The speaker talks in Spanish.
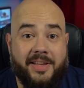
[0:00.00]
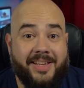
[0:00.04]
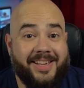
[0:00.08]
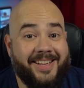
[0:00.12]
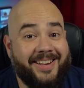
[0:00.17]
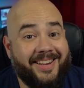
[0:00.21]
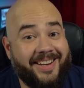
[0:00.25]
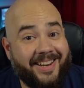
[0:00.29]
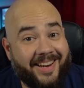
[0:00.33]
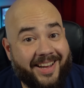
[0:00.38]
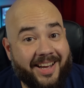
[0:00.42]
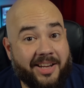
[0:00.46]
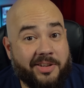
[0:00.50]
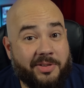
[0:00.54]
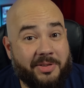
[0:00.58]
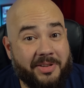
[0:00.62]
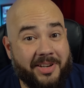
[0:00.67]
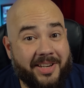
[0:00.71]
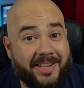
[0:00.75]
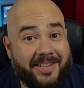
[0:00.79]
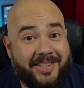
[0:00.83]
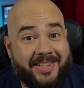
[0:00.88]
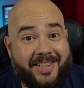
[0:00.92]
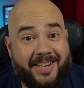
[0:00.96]
Y en el caso de
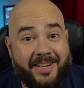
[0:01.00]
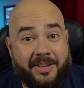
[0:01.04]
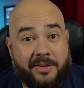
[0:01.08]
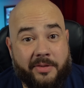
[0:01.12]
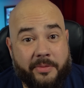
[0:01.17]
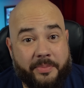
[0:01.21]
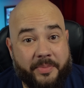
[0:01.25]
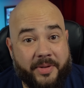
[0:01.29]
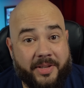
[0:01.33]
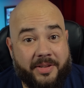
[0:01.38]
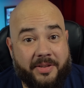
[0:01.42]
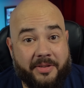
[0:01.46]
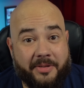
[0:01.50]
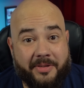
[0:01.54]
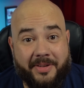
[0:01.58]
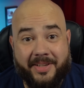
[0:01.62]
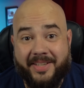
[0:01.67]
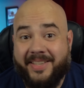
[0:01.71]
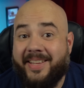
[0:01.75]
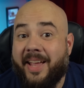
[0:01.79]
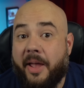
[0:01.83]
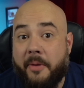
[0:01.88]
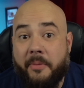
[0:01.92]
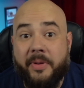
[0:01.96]
las
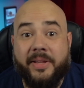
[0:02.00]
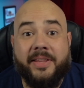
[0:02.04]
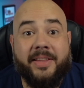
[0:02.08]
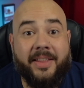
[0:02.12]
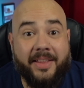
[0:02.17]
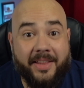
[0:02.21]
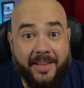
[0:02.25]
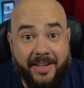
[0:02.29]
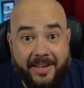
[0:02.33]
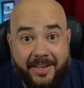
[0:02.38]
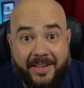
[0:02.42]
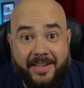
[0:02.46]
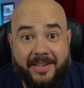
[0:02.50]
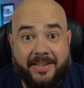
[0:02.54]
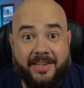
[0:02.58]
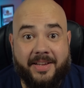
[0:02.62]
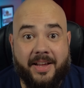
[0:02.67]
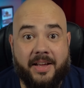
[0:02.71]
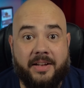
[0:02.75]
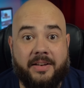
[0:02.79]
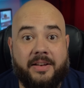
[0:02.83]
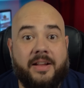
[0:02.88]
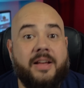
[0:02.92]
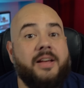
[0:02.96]
transmisiones CBT e de
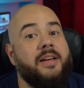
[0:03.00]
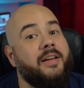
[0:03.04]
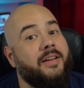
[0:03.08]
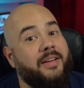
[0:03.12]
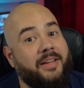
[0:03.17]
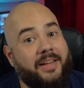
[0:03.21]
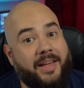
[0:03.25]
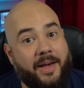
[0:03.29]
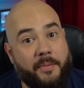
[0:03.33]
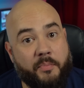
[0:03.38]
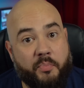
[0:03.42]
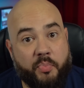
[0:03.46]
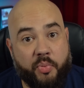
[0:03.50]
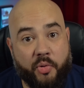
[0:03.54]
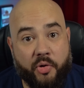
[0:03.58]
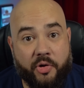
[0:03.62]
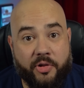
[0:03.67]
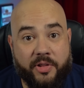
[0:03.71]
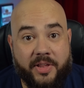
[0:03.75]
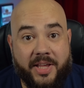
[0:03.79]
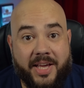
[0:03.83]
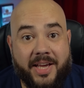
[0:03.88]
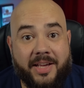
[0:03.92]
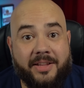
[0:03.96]
Nissan, que
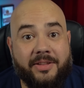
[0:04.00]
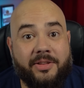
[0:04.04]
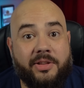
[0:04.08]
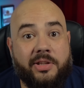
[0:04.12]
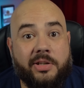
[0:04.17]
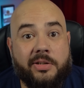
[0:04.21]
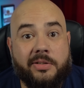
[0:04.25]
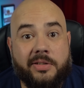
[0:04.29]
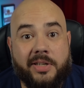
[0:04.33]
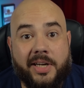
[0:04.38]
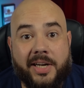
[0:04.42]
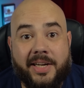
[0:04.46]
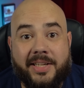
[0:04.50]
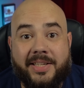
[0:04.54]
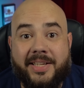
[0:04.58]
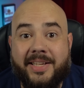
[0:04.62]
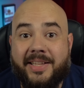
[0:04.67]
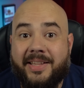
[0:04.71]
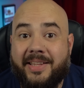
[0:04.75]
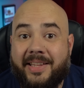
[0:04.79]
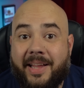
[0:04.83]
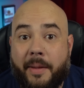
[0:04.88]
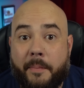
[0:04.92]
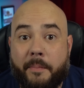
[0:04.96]
podían tronarse
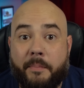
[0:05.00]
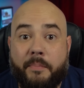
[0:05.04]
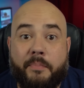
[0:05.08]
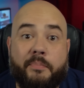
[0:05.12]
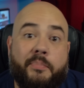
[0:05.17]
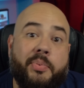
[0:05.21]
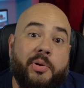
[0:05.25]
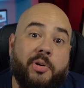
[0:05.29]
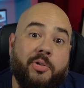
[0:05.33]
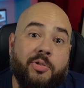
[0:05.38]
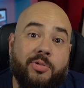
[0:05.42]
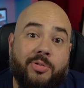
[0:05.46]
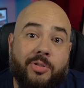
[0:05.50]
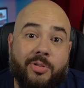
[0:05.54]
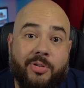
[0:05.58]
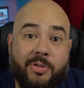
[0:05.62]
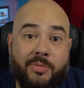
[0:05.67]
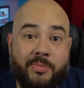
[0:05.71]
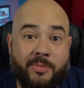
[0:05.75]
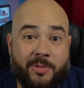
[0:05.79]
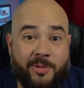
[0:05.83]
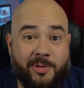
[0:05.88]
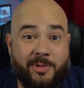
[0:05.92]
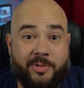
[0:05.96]
tan pronto
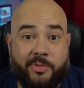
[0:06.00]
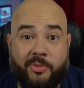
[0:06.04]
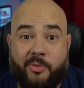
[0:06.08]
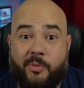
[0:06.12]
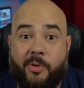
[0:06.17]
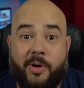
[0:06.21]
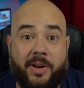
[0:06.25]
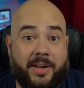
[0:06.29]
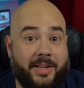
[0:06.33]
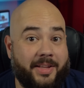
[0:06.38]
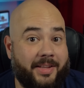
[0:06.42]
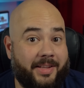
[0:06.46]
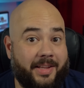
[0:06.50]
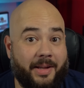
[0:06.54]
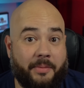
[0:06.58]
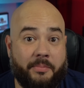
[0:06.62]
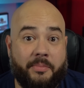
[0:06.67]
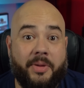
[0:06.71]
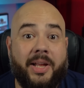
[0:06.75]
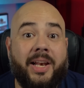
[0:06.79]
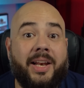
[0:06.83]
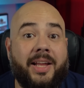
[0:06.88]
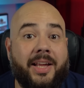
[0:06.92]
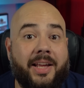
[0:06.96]
como los
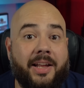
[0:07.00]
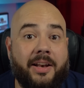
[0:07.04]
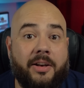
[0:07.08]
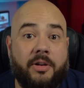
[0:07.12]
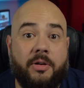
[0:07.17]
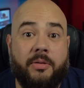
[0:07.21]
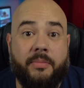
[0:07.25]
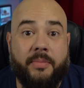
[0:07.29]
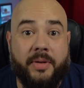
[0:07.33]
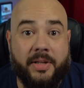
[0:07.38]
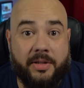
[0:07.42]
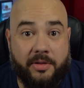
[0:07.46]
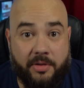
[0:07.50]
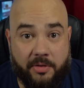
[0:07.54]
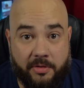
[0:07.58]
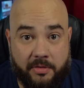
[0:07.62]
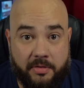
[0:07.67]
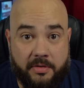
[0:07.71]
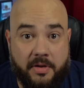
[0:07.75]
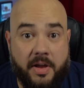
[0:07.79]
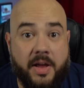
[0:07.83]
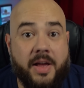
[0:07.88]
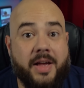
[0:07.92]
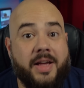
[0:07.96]
40.000
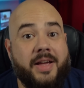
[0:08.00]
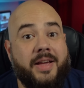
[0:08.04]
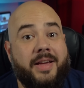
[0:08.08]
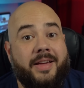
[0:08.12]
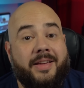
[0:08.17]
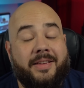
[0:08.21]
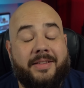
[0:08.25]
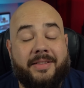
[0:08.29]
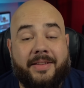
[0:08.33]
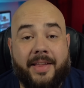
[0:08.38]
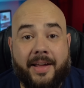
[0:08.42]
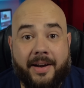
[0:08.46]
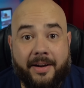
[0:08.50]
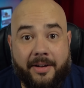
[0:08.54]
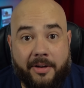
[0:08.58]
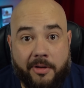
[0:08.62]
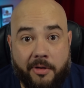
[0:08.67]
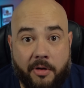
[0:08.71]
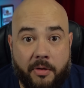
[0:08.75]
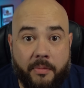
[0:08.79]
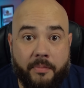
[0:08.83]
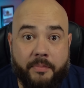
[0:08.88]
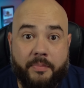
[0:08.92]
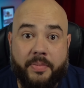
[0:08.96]
kilómetros. Estar
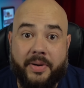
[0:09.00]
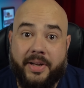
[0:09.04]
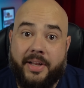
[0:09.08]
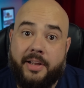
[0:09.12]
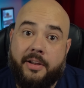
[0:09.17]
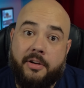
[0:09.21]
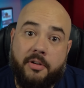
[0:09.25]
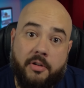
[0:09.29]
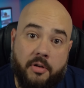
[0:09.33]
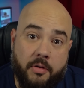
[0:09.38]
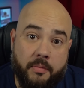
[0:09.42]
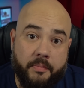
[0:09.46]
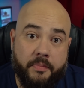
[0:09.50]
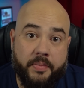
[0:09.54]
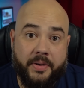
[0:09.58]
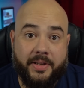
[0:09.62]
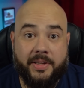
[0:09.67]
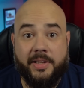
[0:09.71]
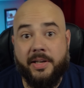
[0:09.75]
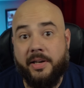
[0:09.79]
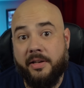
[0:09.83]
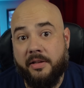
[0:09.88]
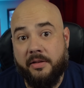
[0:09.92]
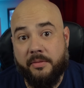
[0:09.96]
compre y compre
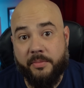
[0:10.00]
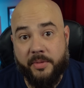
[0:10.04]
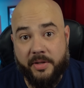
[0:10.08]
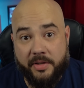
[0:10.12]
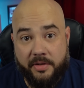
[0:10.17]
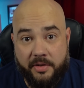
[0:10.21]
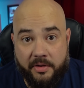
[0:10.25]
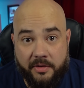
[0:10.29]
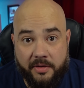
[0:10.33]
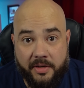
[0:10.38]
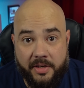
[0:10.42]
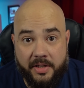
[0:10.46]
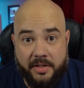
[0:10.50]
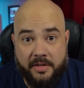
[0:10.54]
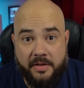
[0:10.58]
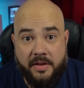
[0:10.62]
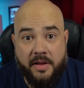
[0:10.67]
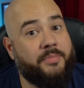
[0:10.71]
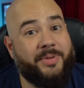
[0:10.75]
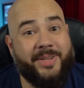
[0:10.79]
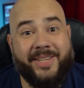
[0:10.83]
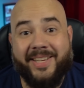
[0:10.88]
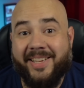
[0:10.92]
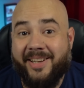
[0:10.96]
transmisiones,
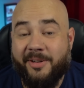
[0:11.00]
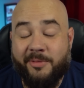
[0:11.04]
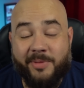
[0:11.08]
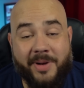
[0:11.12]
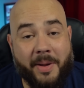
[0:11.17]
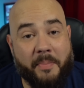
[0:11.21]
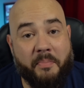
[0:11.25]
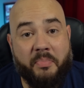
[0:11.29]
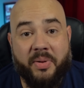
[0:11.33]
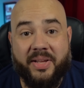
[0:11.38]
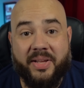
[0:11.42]
pues era una